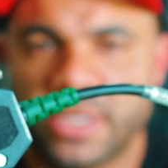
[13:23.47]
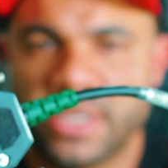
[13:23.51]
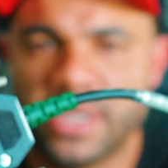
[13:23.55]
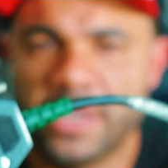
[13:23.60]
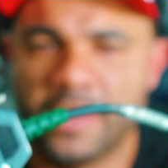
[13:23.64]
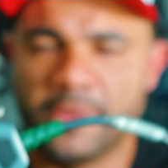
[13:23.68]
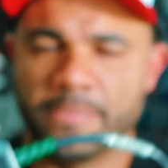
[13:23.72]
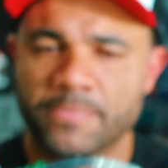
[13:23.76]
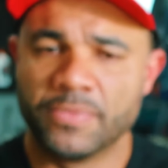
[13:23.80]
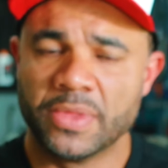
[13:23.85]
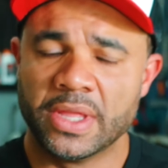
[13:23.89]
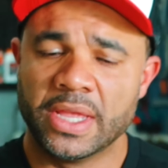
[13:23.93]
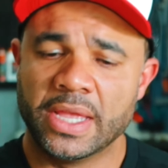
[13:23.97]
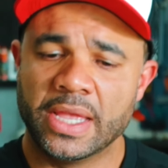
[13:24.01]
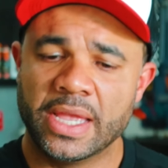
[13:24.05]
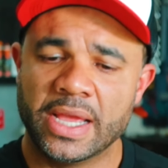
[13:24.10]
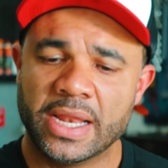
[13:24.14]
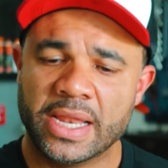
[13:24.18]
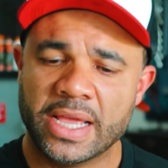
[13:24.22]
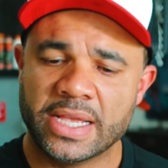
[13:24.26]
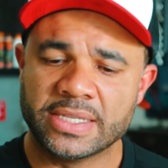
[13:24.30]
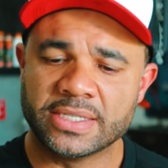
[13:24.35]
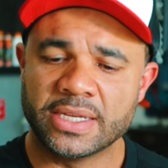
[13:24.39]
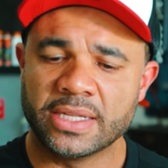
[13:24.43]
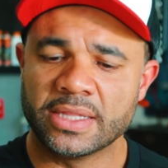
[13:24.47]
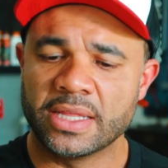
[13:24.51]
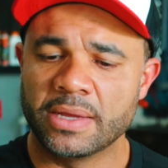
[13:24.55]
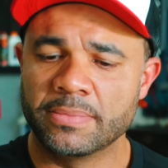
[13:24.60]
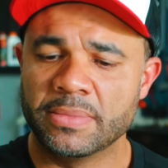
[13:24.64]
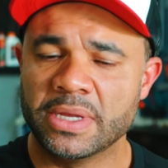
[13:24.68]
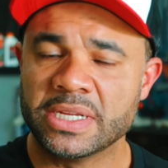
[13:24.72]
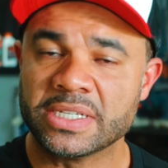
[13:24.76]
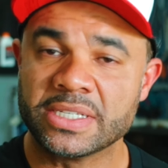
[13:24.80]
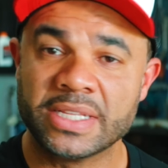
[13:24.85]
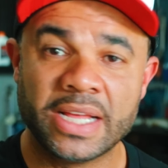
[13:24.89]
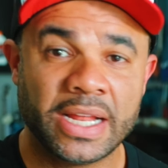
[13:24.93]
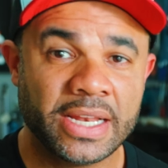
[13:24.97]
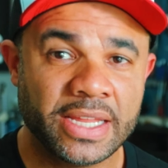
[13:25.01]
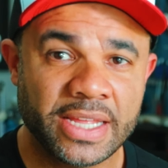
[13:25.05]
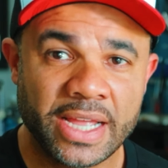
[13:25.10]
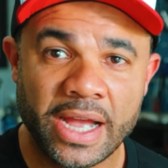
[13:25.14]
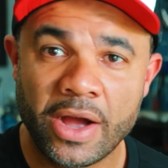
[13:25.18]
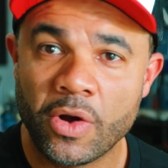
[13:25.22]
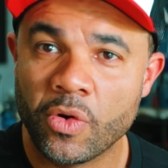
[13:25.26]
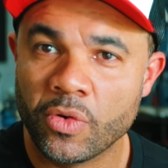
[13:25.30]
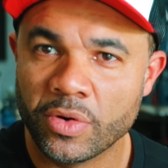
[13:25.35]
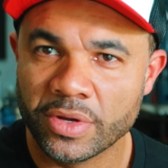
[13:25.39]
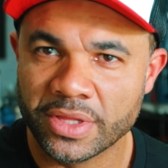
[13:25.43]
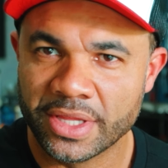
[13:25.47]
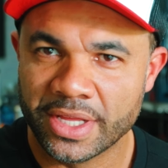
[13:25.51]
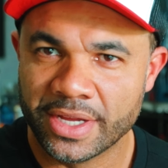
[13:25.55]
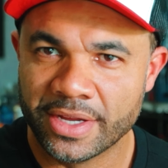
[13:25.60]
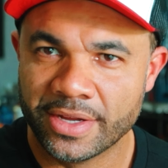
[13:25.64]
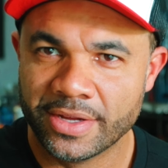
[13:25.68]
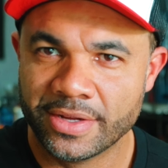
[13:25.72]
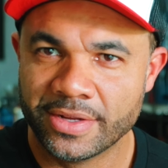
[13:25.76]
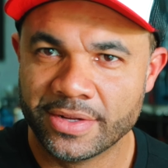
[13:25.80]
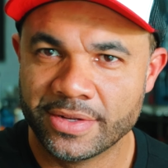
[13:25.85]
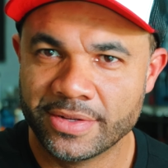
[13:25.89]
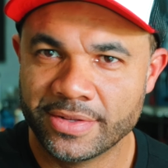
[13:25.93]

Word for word: aqui, ele é exatamente da linha Honda.